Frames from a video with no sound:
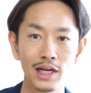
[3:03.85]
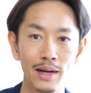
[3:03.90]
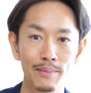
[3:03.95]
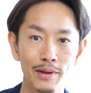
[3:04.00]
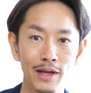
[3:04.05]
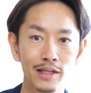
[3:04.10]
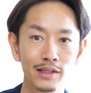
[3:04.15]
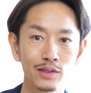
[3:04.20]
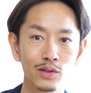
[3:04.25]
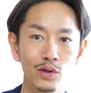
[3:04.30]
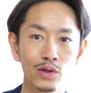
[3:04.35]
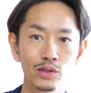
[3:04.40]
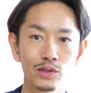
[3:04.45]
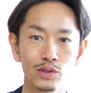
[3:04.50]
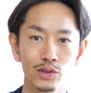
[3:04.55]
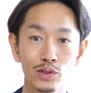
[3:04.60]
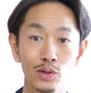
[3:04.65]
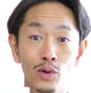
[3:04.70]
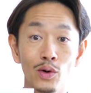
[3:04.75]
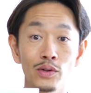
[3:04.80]
がめんどい
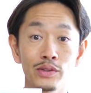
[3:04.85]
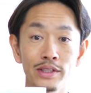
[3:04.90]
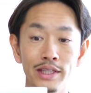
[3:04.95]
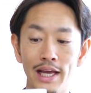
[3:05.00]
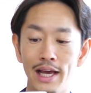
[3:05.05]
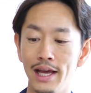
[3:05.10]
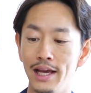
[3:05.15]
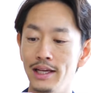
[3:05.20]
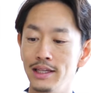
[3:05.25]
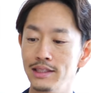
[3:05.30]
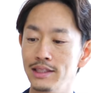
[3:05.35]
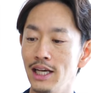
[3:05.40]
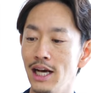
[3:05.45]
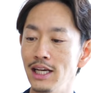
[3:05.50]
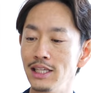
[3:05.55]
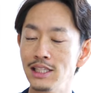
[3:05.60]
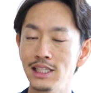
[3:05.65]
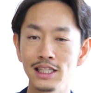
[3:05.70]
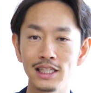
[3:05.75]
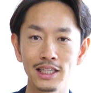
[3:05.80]
という本で
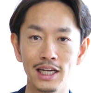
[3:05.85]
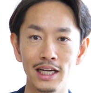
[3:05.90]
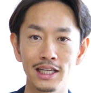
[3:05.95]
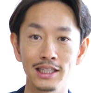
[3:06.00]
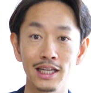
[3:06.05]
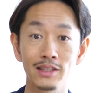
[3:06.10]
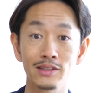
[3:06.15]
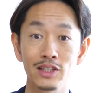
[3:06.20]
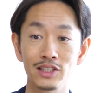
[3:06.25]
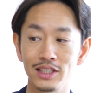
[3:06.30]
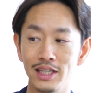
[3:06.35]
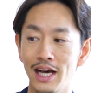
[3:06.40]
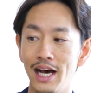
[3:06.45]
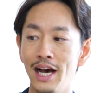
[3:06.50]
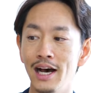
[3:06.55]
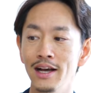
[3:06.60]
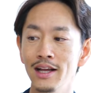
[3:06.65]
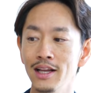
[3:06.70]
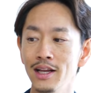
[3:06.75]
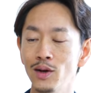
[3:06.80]
最新回なんです
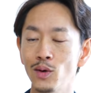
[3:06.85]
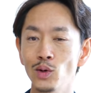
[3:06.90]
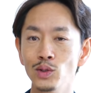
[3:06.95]
が